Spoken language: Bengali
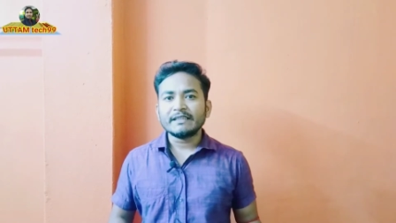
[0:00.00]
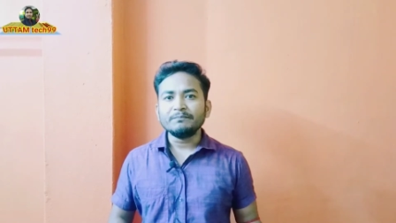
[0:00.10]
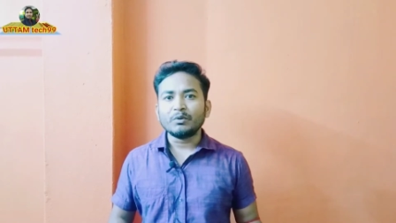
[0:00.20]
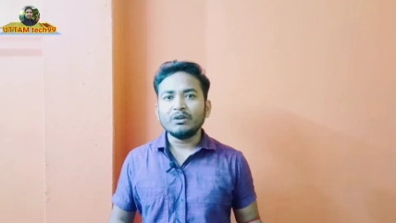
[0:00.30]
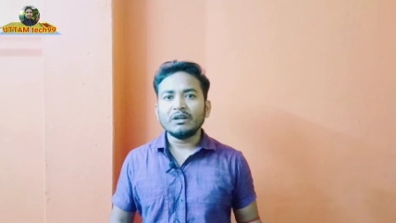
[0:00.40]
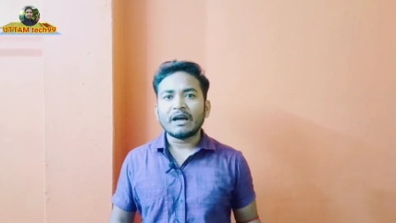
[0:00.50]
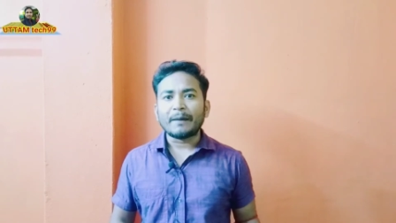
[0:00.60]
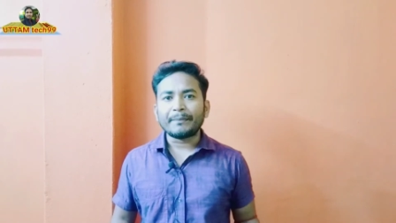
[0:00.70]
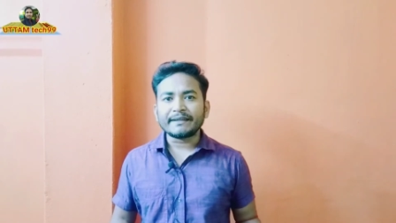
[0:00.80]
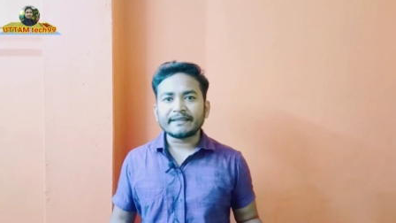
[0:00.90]
সিম্পল
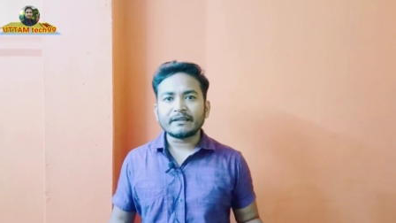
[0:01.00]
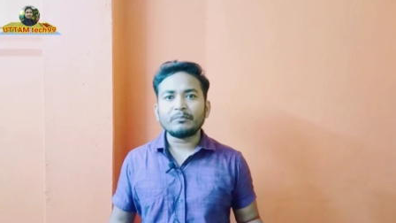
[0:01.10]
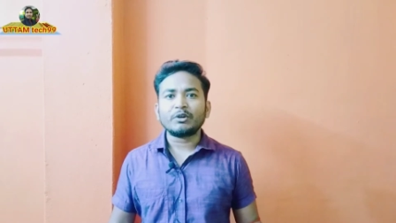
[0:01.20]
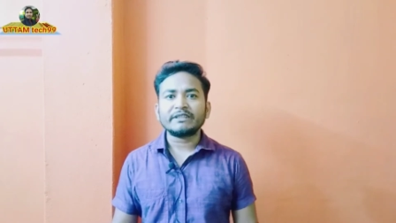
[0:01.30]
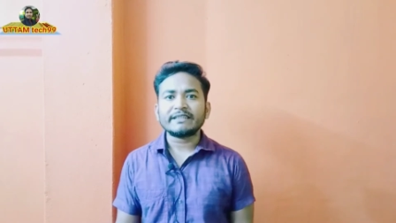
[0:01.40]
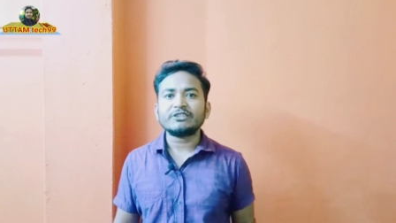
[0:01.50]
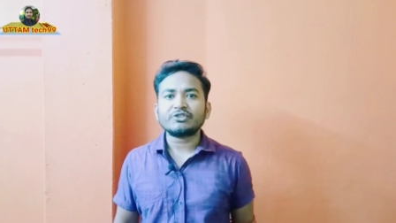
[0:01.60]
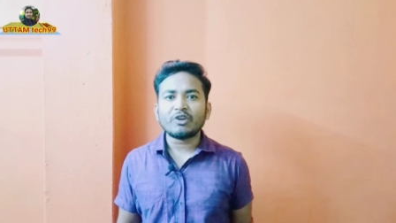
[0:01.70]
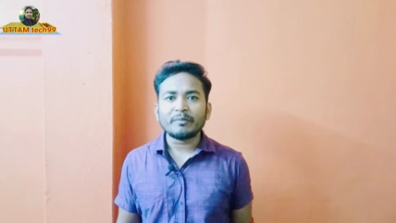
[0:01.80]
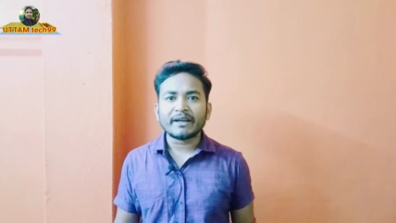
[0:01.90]
আপনার চ্যানেল
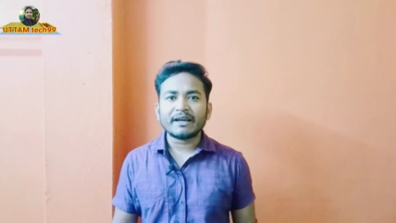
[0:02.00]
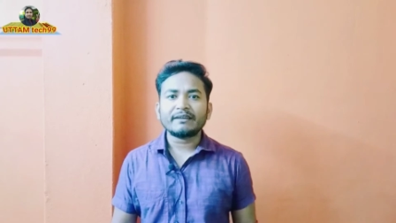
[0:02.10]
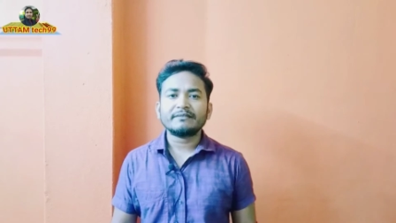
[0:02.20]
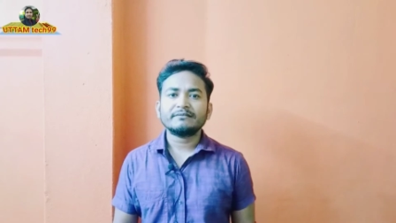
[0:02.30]
মনিটাইজেশন হবে না